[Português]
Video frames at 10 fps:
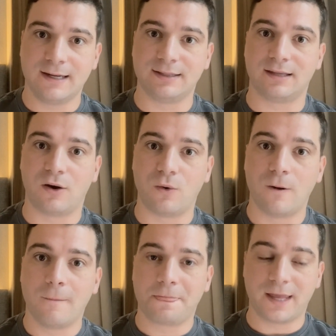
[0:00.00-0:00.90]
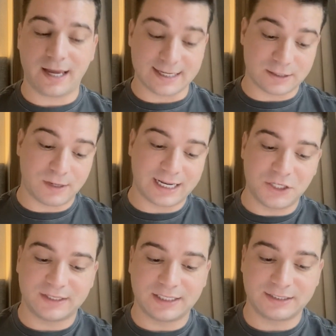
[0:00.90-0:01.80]
Então, é, essa é uma grande
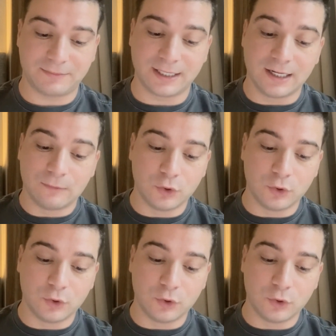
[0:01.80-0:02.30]
vantagem também